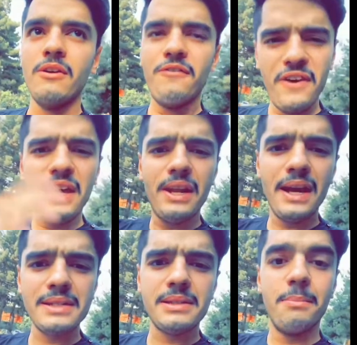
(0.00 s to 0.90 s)
في
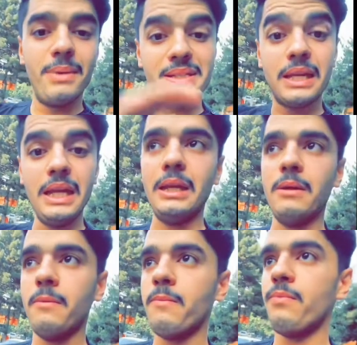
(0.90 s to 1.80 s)
ناس بس قليل
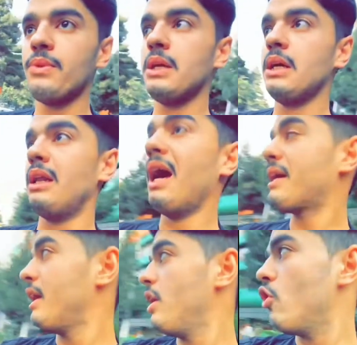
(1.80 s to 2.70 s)

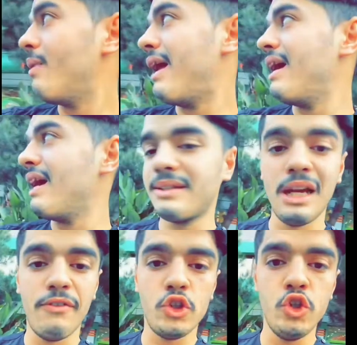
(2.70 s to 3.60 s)
لكن اليوم الحياه
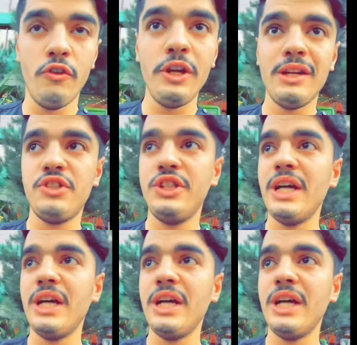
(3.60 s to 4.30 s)
اختلفت تشوف نحن في الشارع